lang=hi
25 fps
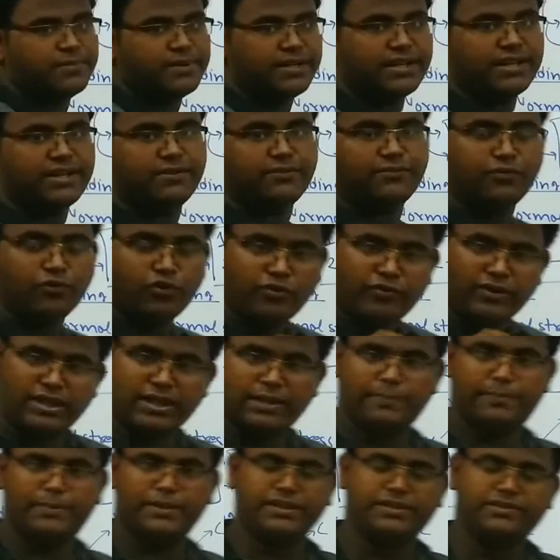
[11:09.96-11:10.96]
करना पड़ेगा वो
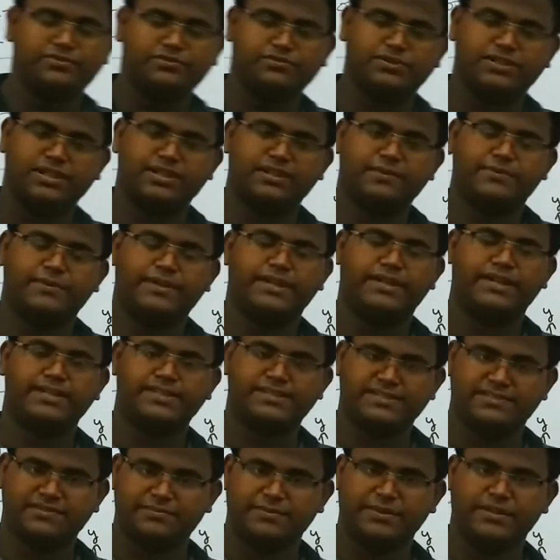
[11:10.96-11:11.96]
वाला प्लेन चूज करना
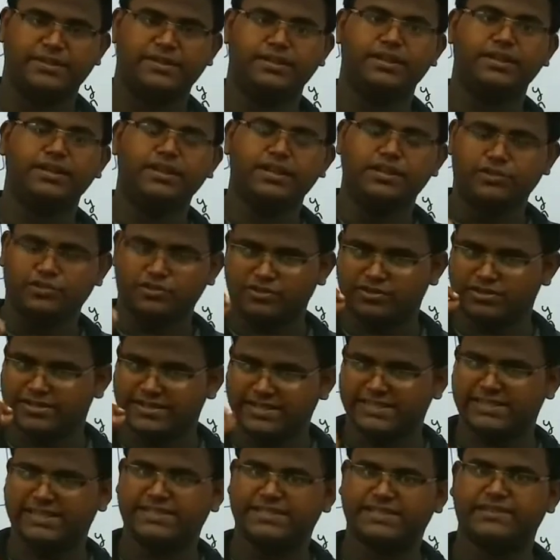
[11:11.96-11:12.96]
पड़ेगा जिसमें जो
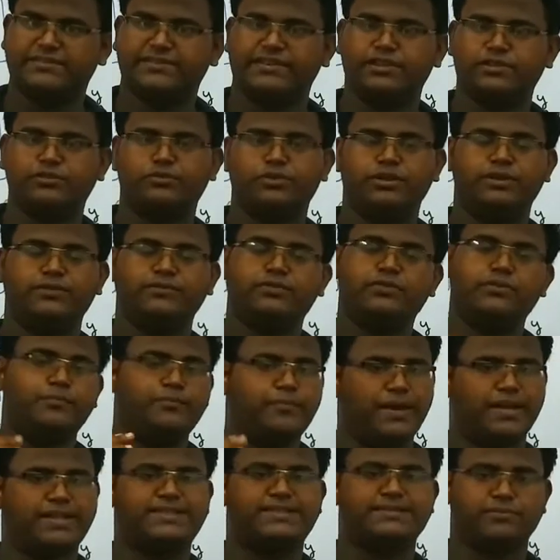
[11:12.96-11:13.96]
स्ट्रेसिस की वैल्यू होगी
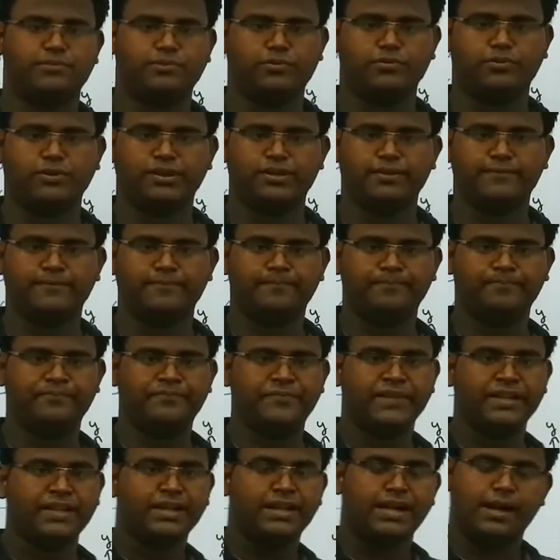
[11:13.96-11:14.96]
वो मैक्सिमम होगी
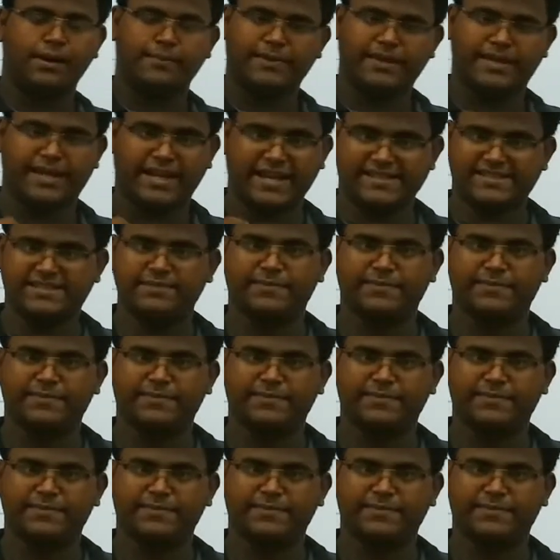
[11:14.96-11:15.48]
अब ये